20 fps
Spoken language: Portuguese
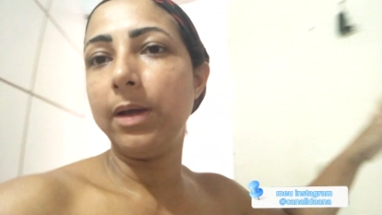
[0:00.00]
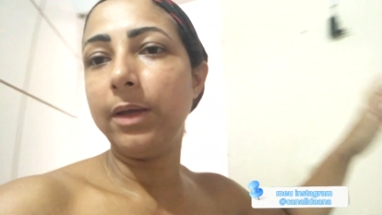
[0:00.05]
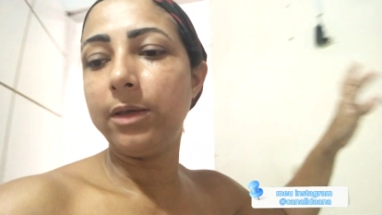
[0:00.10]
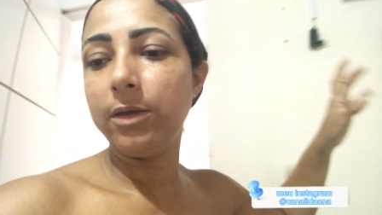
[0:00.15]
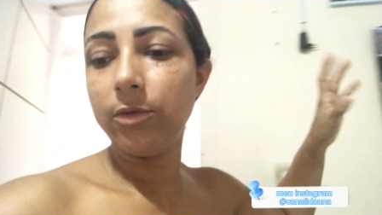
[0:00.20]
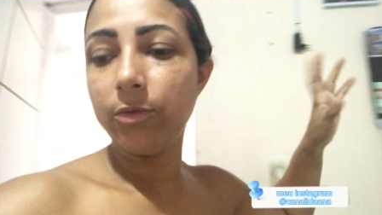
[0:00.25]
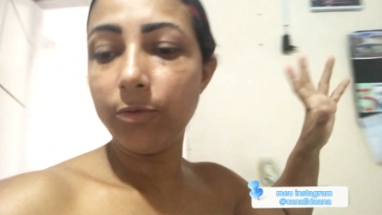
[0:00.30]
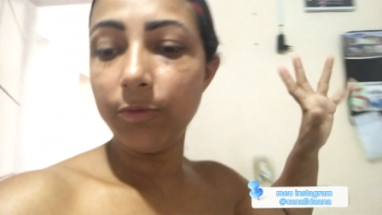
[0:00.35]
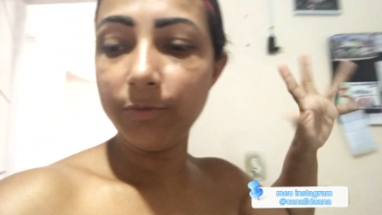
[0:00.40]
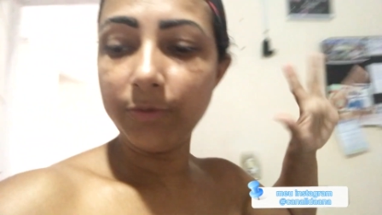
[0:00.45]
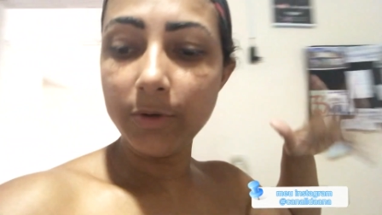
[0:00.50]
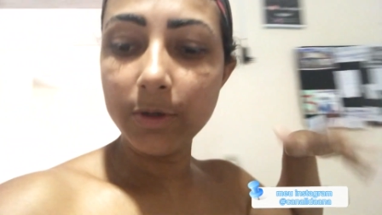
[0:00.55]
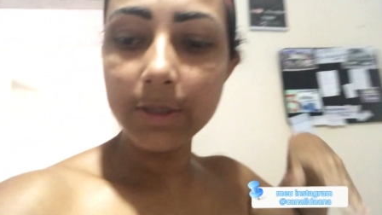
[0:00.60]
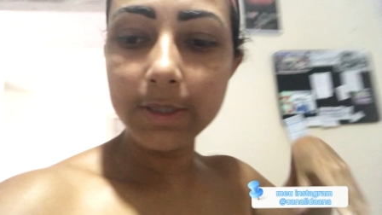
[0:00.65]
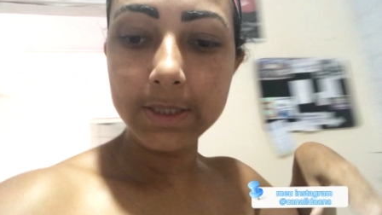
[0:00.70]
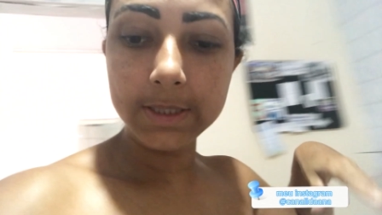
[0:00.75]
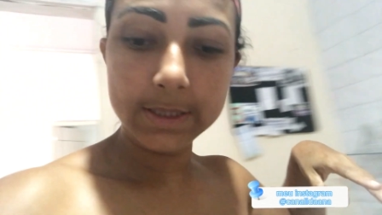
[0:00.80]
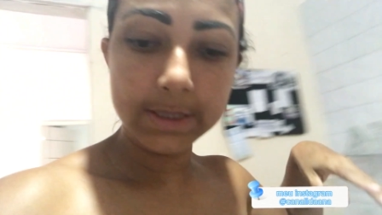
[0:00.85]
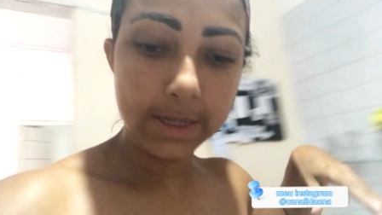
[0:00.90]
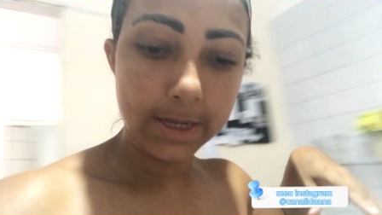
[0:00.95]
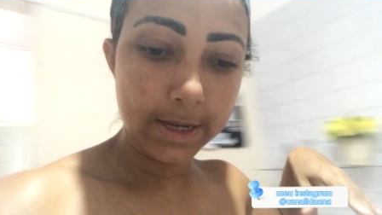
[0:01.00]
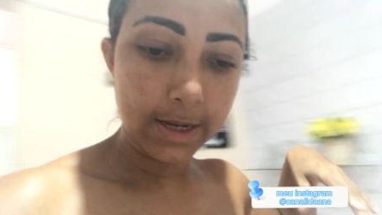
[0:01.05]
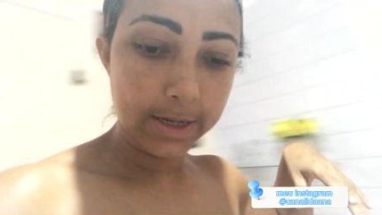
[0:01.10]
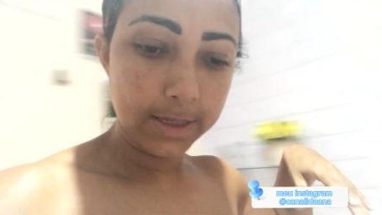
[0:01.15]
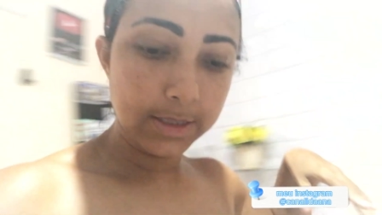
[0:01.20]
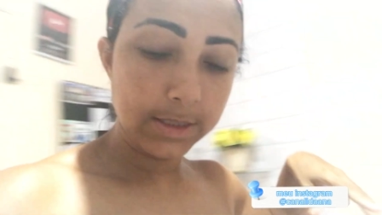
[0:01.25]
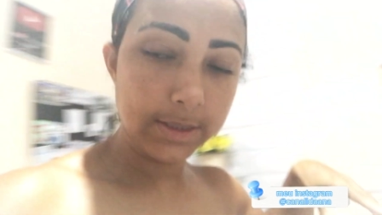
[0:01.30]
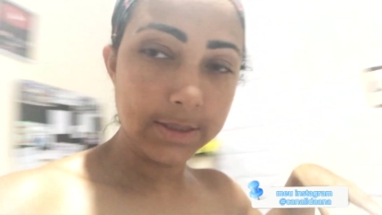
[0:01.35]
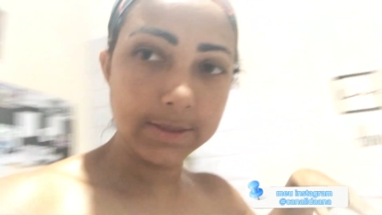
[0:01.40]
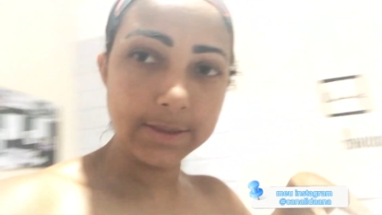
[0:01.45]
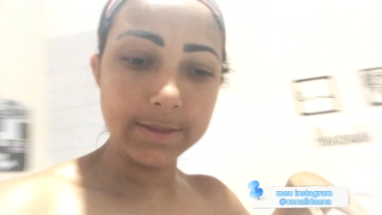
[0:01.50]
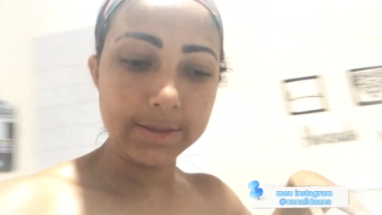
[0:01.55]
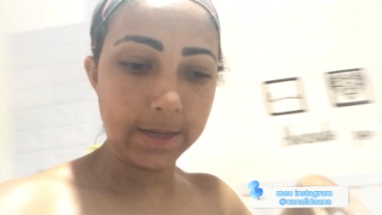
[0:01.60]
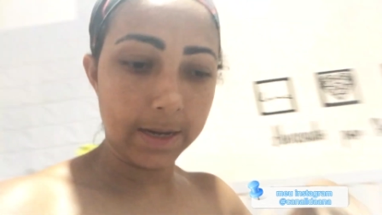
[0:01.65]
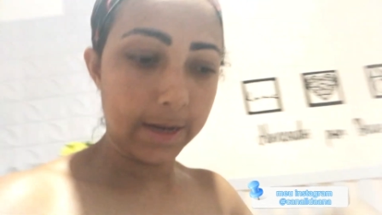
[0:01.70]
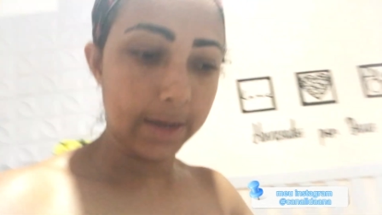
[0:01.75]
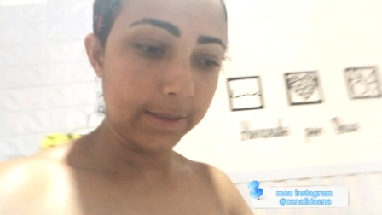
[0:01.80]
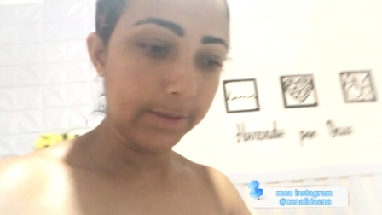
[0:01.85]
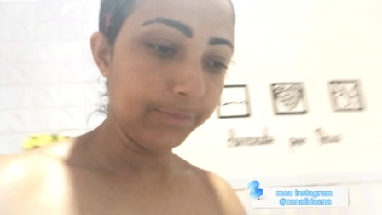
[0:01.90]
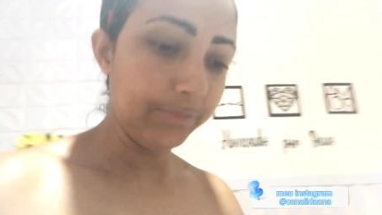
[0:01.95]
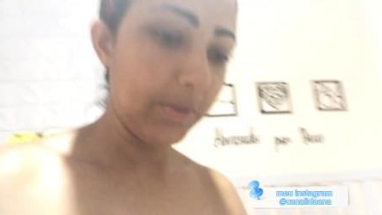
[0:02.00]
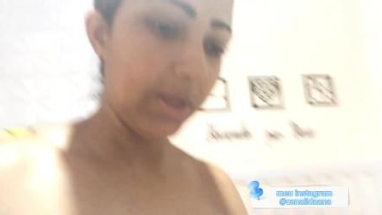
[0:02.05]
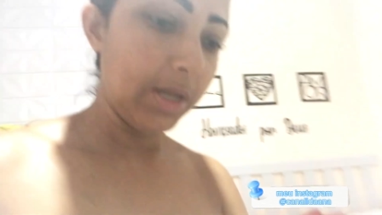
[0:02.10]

aqui com vocês, tá?